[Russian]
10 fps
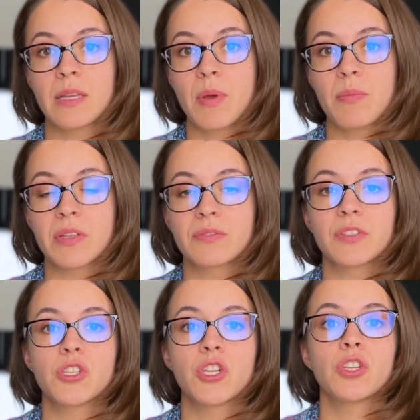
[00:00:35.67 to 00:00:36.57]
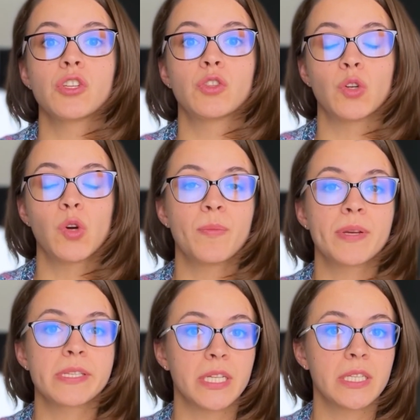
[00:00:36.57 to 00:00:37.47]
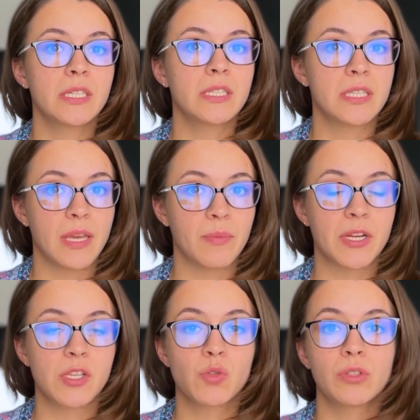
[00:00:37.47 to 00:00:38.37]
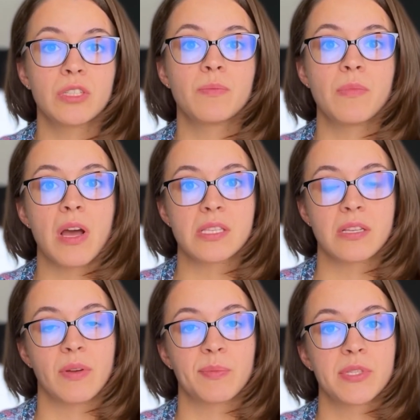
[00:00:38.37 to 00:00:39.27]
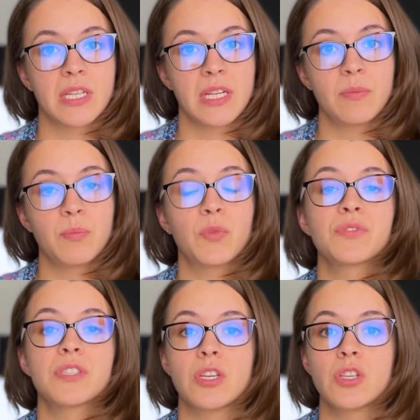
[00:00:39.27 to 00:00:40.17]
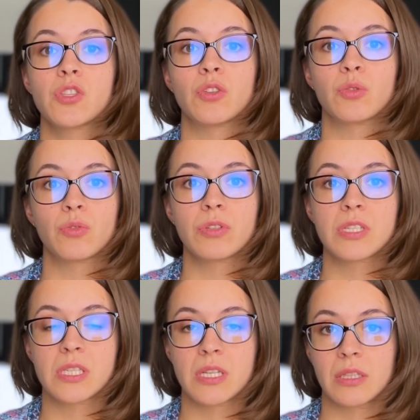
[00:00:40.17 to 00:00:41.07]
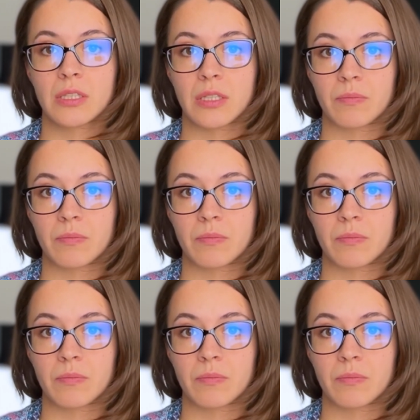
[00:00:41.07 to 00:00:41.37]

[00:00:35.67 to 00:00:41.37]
момент в течение трех последних дней происходит массовый обстрел по всей территории страны